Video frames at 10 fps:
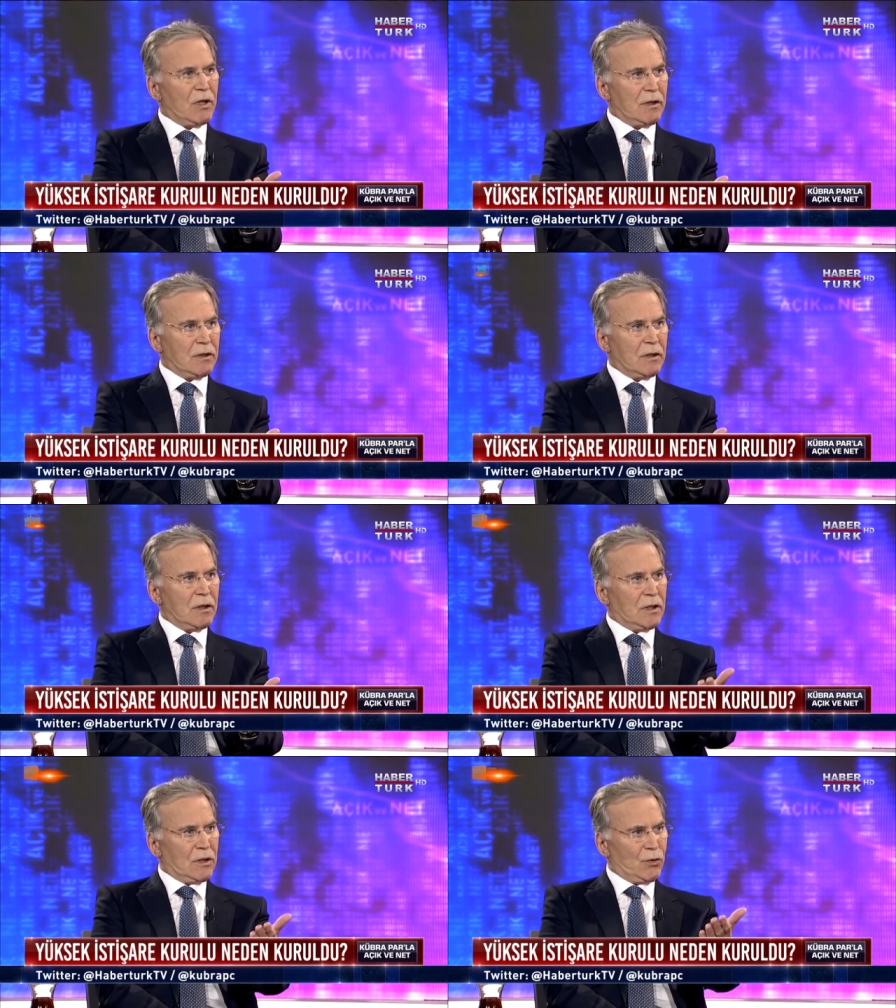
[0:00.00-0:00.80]
Bey
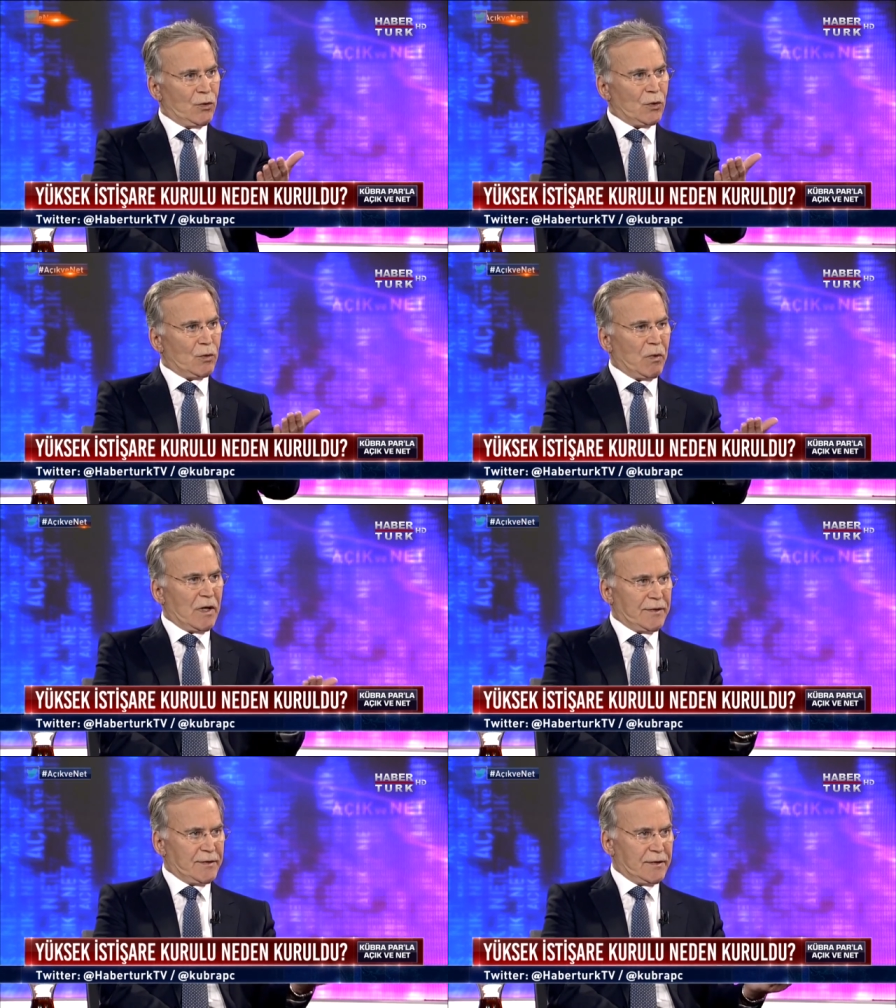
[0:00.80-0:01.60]
e, Doğru Yol
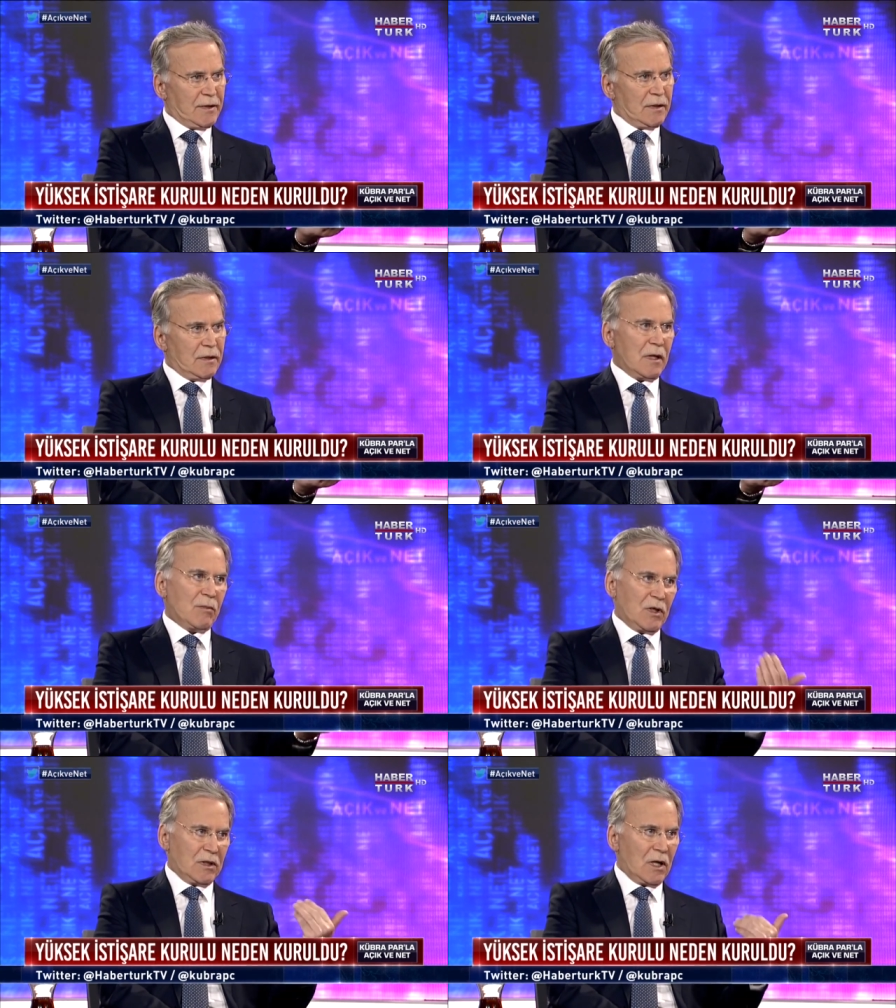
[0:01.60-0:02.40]
Partisi
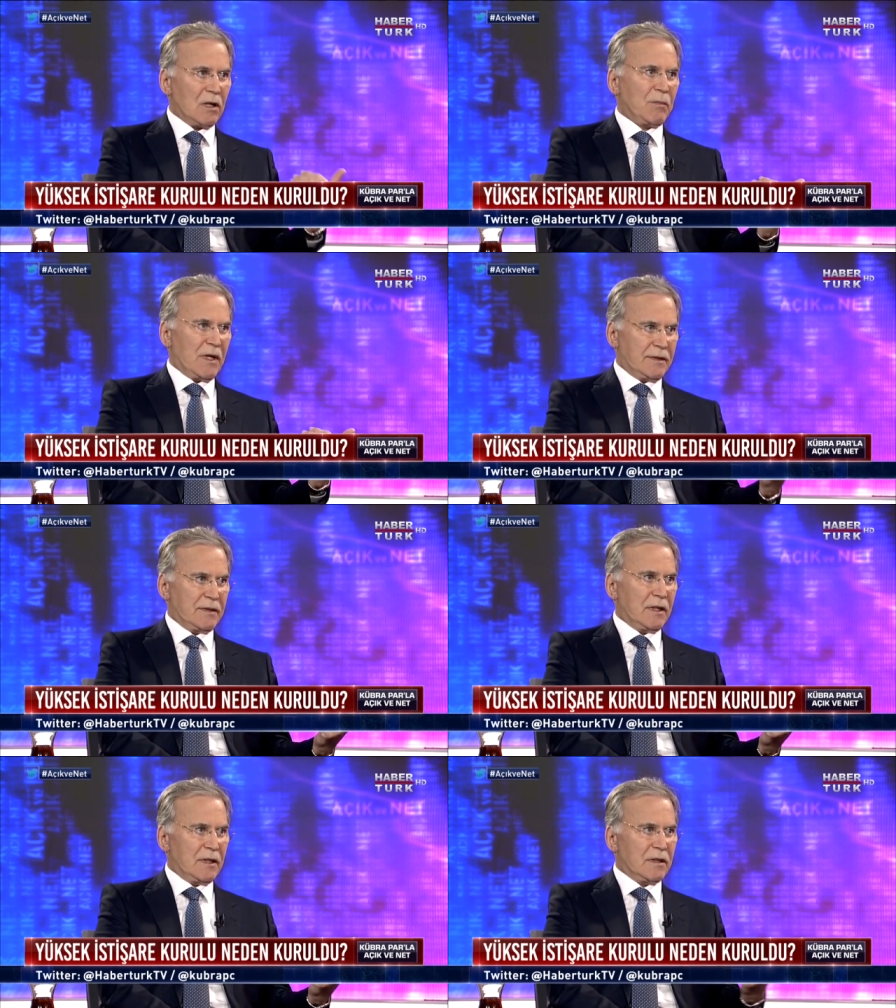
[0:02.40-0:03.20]
ama AK
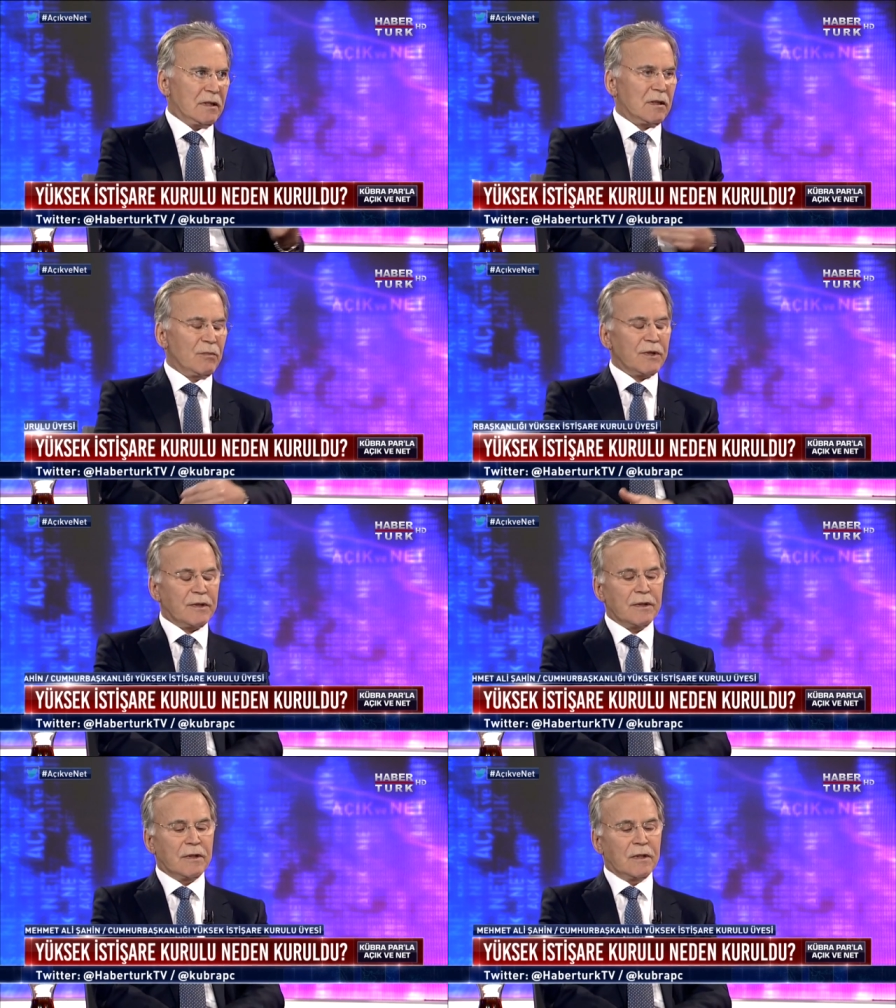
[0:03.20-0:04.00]
Parti'de e, tabii
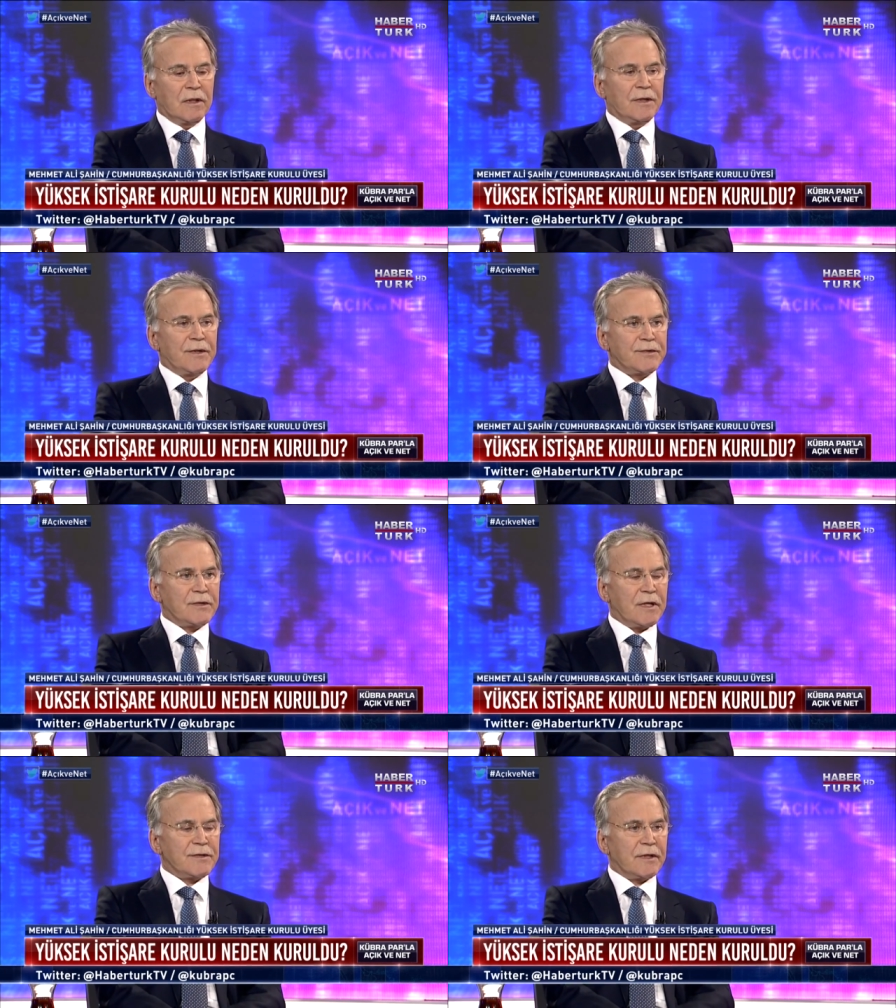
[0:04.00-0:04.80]
ki
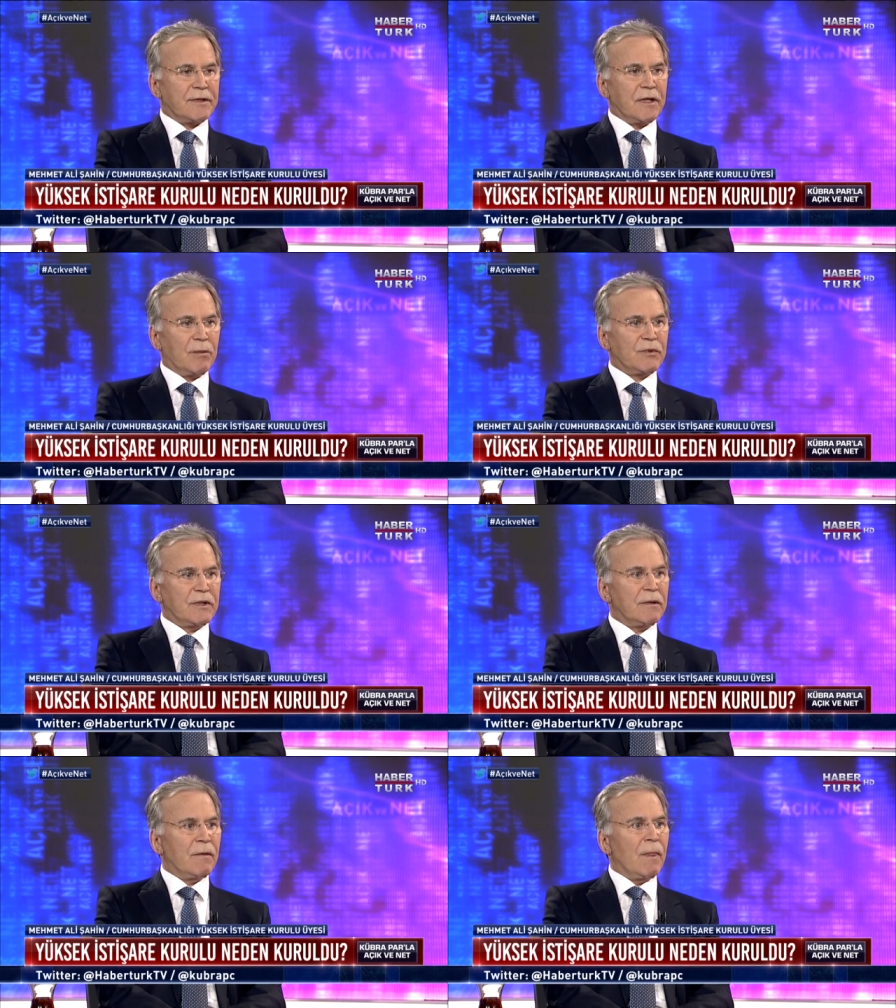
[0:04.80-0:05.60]
siyaset yaptı.